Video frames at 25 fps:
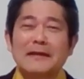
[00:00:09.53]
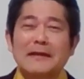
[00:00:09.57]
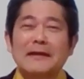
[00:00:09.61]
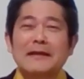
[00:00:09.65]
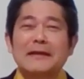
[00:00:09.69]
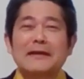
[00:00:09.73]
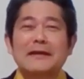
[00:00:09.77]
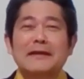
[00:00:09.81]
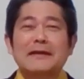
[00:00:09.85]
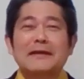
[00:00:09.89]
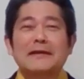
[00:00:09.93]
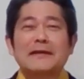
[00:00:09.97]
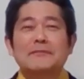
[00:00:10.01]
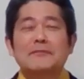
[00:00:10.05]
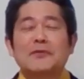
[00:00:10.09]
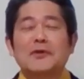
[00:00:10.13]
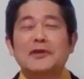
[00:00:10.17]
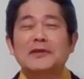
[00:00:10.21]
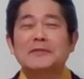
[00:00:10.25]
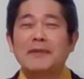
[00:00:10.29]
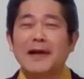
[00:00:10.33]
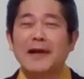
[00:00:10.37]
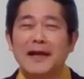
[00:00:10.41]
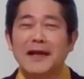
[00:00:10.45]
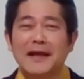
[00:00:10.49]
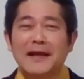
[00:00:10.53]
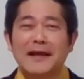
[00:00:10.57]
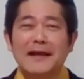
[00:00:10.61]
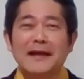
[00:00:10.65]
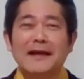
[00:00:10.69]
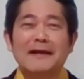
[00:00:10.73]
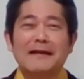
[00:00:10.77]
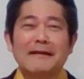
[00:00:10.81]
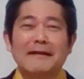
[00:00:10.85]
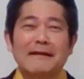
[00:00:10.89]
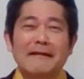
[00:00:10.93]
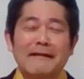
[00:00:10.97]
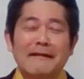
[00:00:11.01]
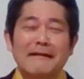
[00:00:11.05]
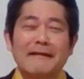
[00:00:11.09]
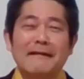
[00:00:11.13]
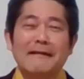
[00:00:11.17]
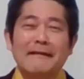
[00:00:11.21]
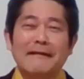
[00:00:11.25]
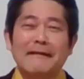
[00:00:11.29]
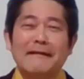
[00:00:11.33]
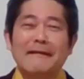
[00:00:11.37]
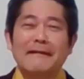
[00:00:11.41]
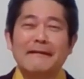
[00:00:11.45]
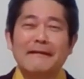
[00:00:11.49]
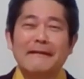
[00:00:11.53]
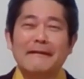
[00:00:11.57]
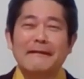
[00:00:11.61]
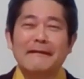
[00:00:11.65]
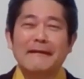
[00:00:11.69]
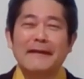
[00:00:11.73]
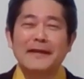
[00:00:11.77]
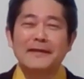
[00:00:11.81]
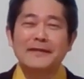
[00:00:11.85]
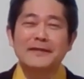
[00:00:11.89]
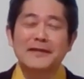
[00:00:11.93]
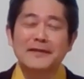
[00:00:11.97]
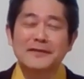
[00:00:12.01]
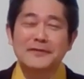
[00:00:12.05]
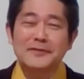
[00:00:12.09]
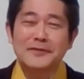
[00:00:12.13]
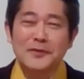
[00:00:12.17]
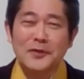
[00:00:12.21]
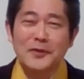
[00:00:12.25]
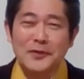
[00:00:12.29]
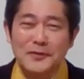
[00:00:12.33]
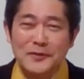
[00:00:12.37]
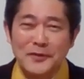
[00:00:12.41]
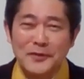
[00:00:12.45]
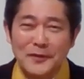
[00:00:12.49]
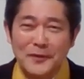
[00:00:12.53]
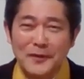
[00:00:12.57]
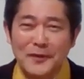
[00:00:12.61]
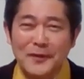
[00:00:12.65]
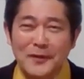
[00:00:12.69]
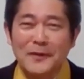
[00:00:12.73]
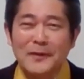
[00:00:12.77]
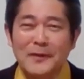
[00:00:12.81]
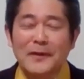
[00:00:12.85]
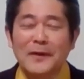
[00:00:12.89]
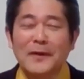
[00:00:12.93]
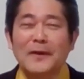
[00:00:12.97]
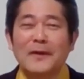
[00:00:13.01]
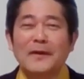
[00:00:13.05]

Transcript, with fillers: えー、もう今からあエンディングノート